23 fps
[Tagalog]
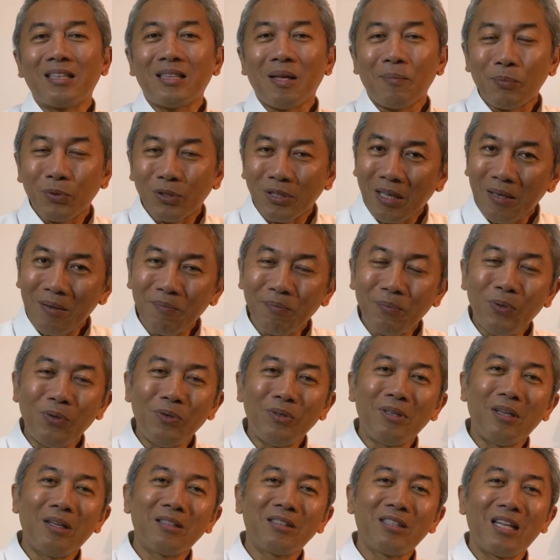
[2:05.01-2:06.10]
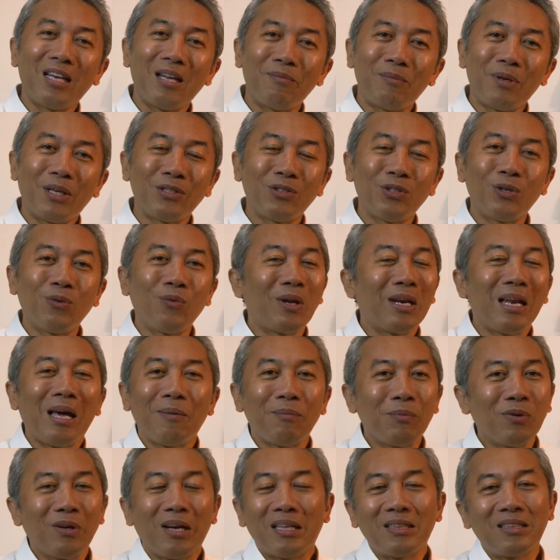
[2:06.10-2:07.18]
Sa katapusan po ng
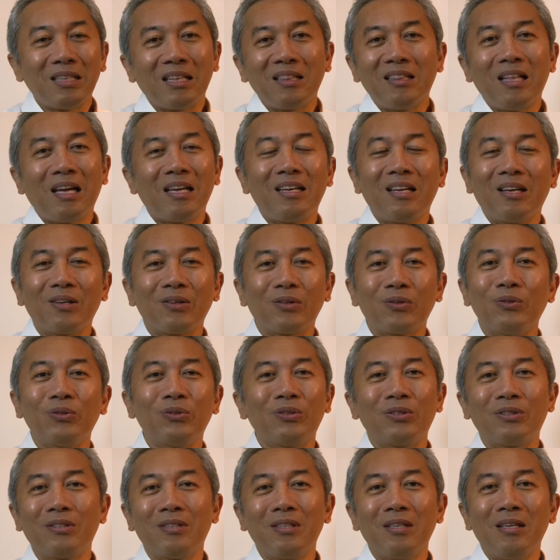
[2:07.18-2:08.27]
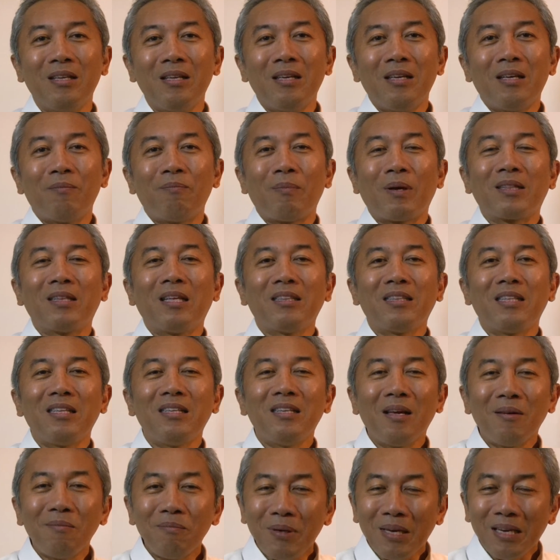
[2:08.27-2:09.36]
selebrasyon, wala pong antanda ng krus.
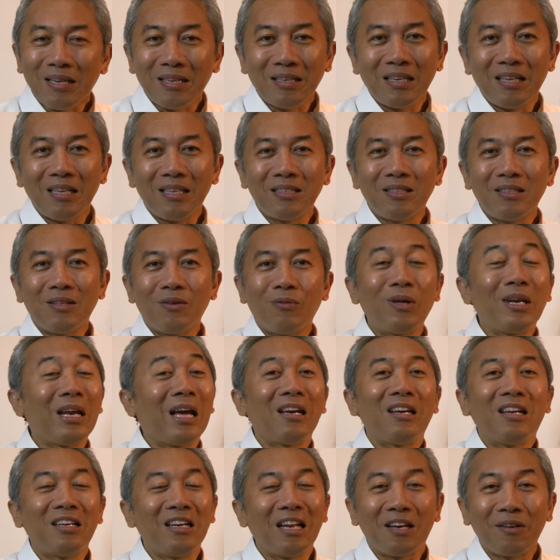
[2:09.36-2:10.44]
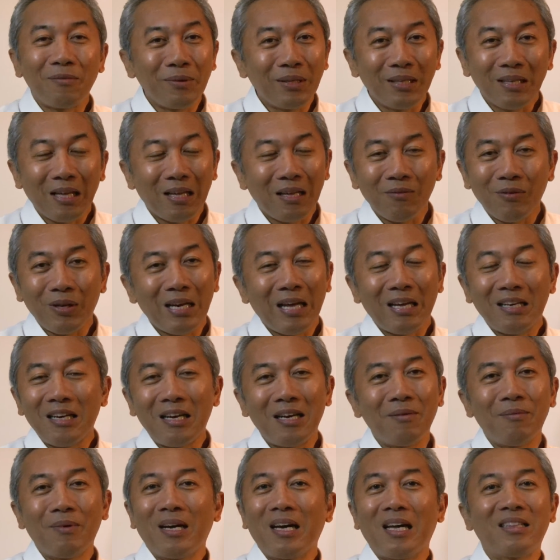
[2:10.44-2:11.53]
Pagdating ng biyernes, wala na, naming,
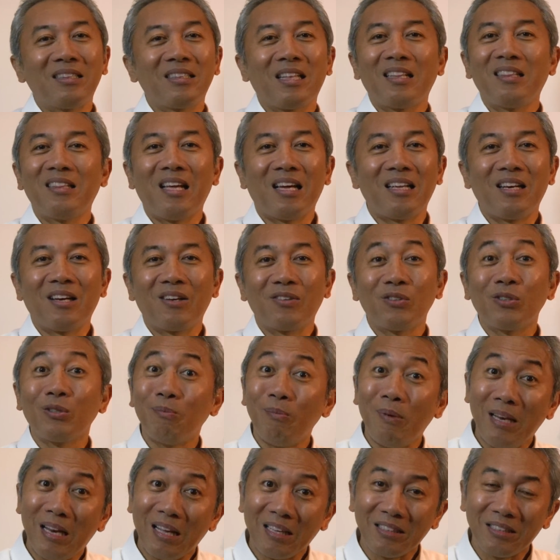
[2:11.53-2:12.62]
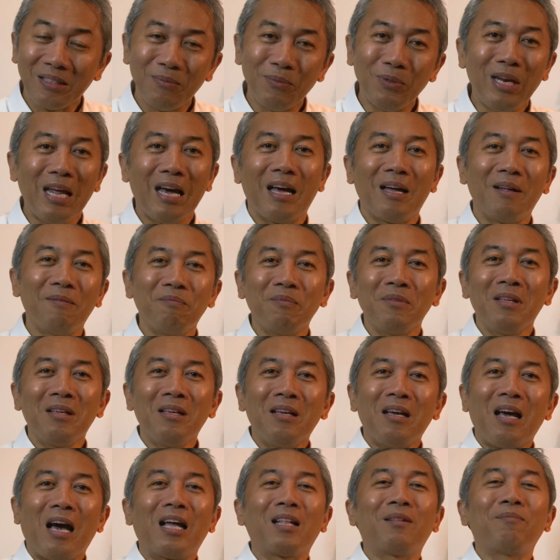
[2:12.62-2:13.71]
wala na namang antanda ng krus bilang simula.